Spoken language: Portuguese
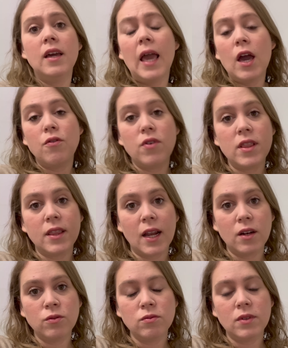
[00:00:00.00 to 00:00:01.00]
Eu vou
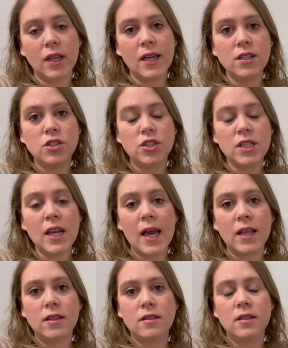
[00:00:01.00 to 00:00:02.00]
entrar num trem
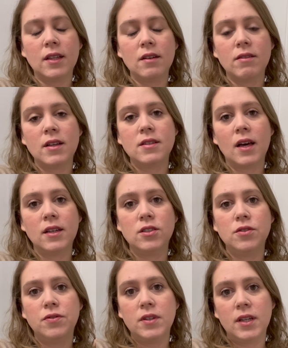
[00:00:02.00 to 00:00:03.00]
direto. Esse trem vai sair
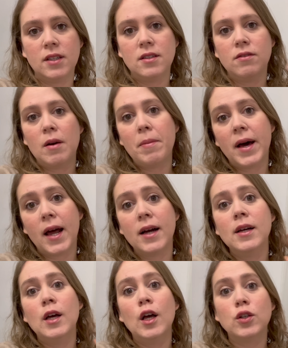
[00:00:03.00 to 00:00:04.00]
diferente. Firenze vai parar
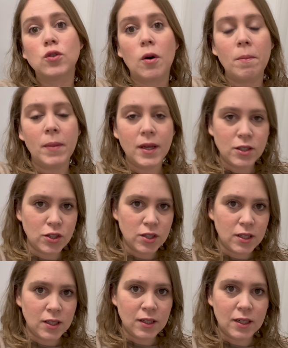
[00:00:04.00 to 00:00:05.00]
somente
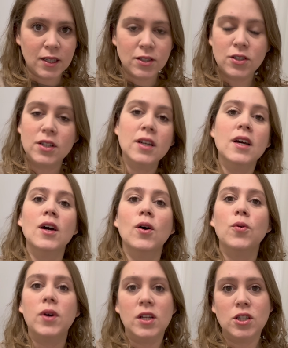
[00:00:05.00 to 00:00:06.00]
em Leite.
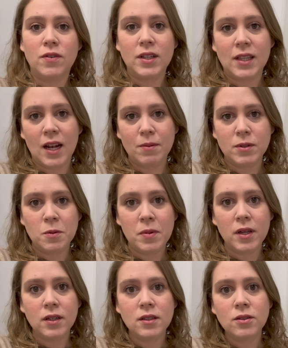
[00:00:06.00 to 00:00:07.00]
O Christian vai estar tá lá me
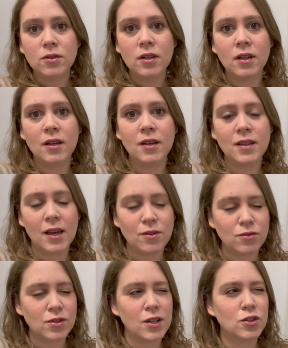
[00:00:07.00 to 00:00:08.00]
esperando. E é
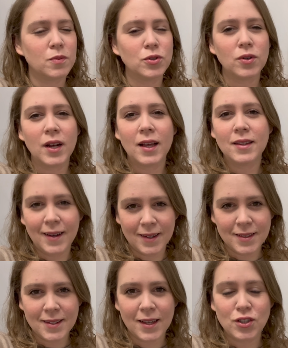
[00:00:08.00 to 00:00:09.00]
isso, gente. Uma jornada
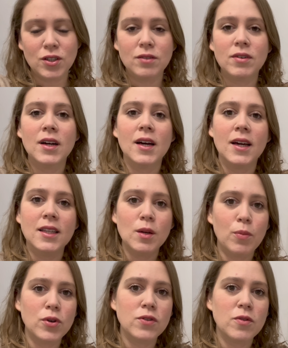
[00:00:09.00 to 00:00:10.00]
cansativa. E
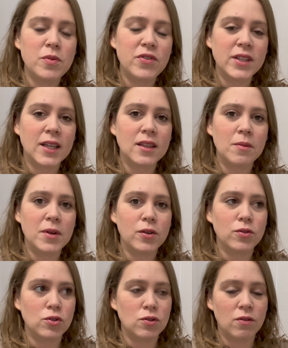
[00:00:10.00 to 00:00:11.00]
depois eu vou aproveitar também
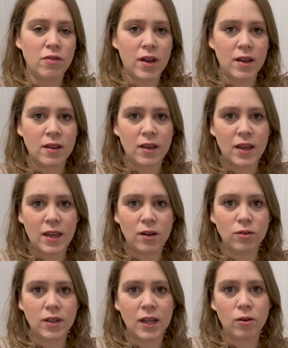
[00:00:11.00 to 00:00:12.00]
quando eu estiver é,
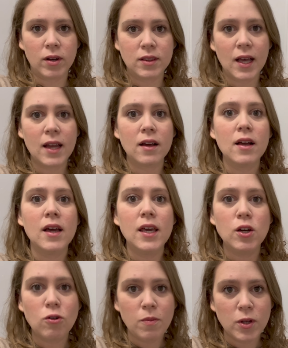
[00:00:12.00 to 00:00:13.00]
no trem com a Tara
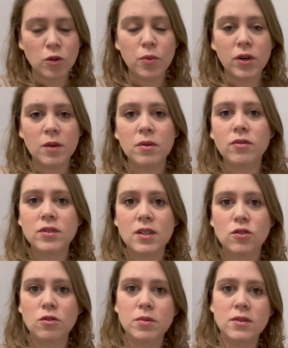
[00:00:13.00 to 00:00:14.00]
e comento um pouquinho pra
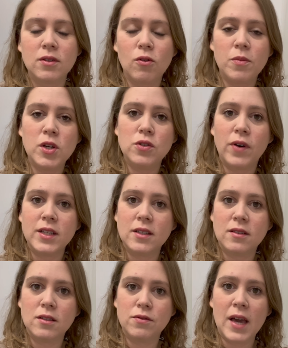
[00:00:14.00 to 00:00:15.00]
vocês sobre como a gente faz
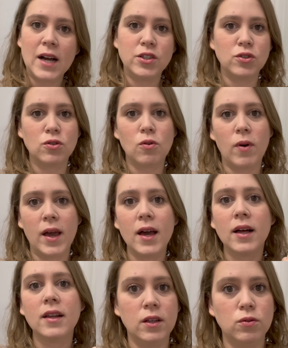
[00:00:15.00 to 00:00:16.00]
essas viagens com
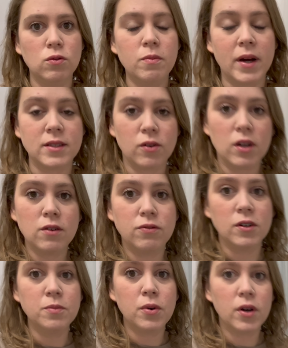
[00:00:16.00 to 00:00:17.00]
ela e tudo mais. Agora
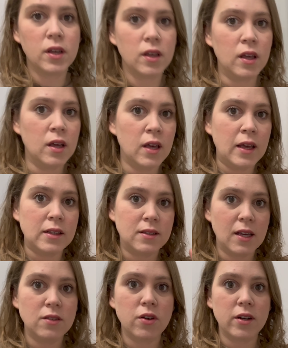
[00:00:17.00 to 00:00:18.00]
vamos, porque
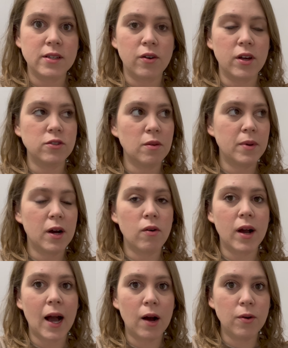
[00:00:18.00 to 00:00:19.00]
seis horas agora a gente vai pegar o
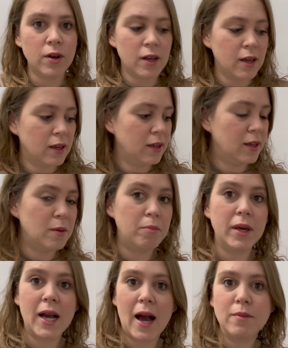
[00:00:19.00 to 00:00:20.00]
carro e
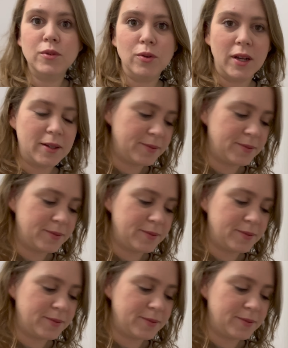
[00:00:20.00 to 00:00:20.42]
picar a mula.